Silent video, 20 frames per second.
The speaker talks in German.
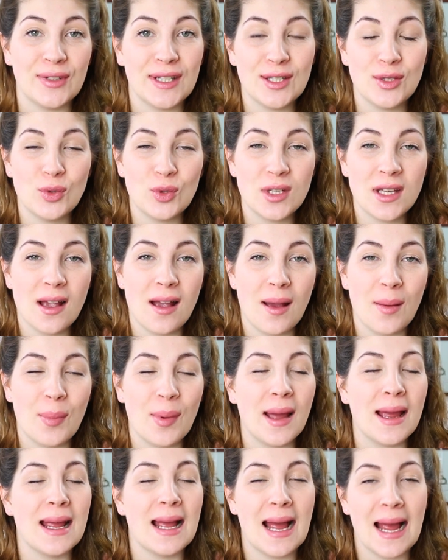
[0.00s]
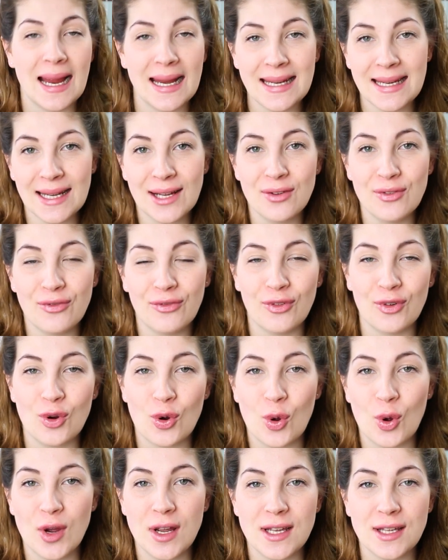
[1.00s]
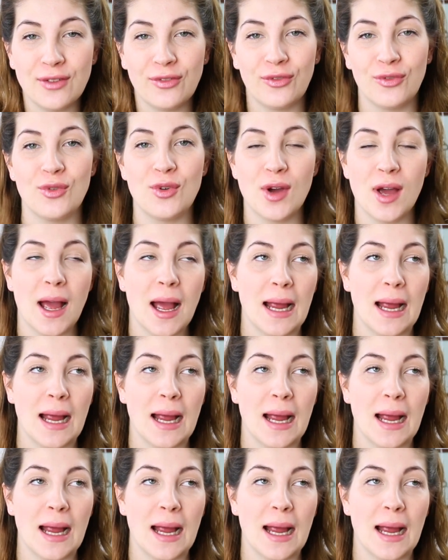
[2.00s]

Video ja bei einigen von euch für